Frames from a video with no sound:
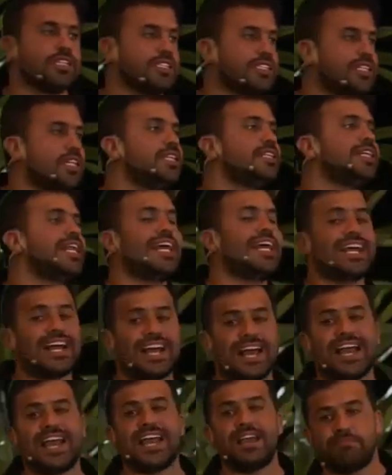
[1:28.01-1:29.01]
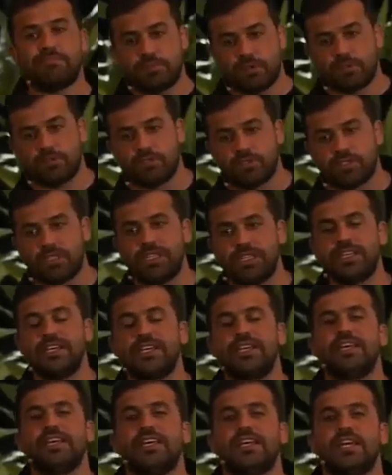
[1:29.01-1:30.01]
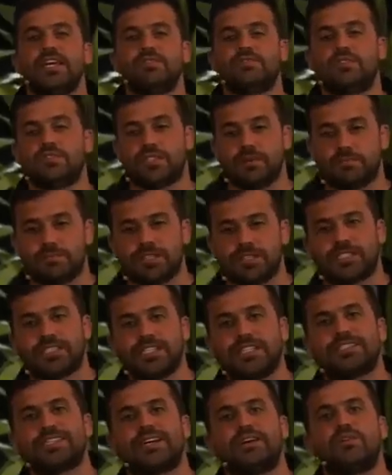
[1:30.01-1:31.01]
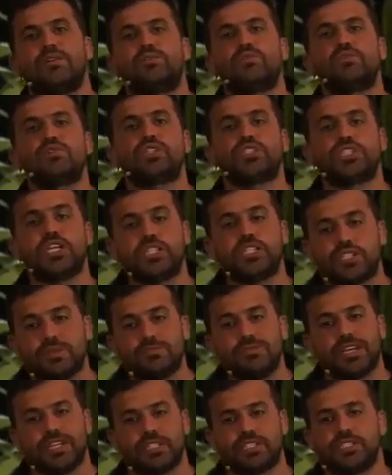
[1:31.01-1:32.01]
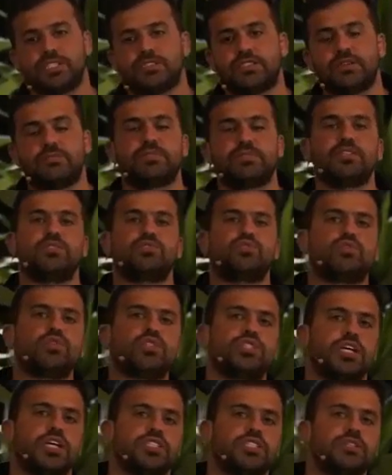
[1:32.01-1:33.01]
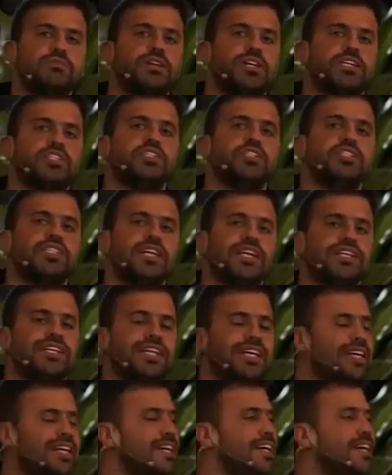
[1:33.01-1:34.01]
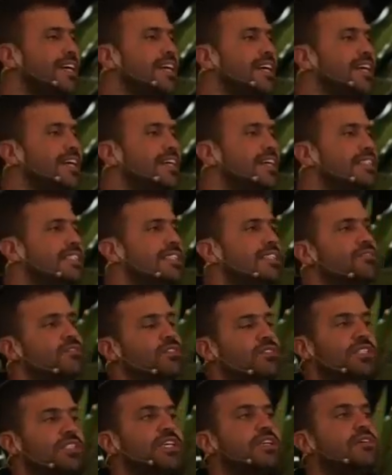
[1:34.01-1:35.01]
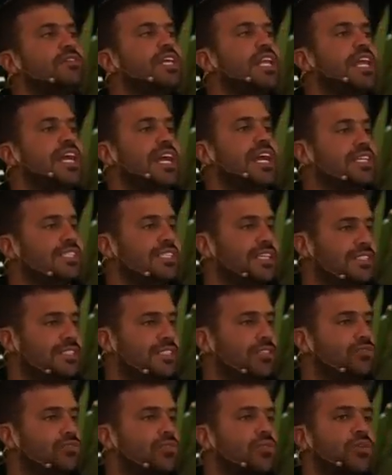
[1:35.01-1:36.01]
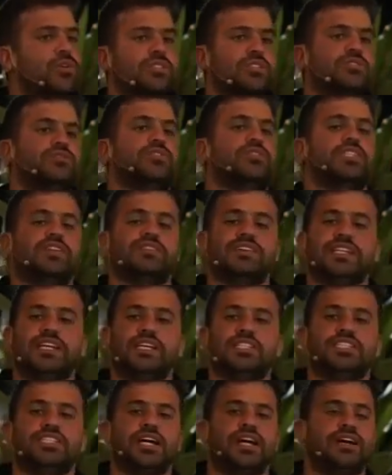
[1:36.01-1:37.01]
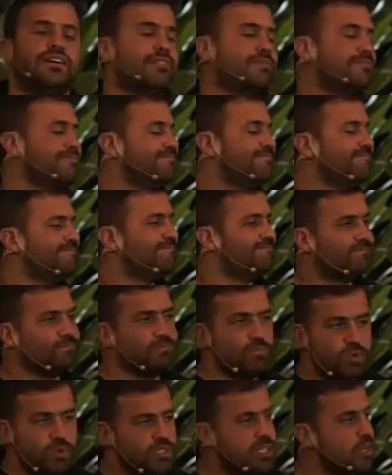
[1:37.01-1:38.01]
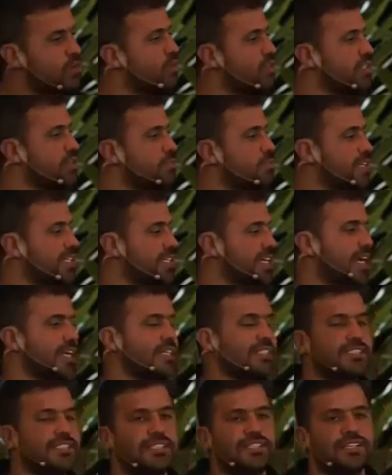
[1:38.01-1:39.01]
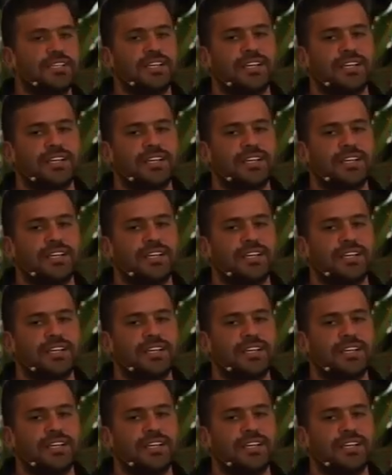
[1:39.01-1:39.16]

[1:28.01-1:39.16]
Sim, delegar é produzir. E você precisa urgentemente, você precisa urgentemente entender que se você não delegar certas coisas, você vai deixar muita coisa para trás.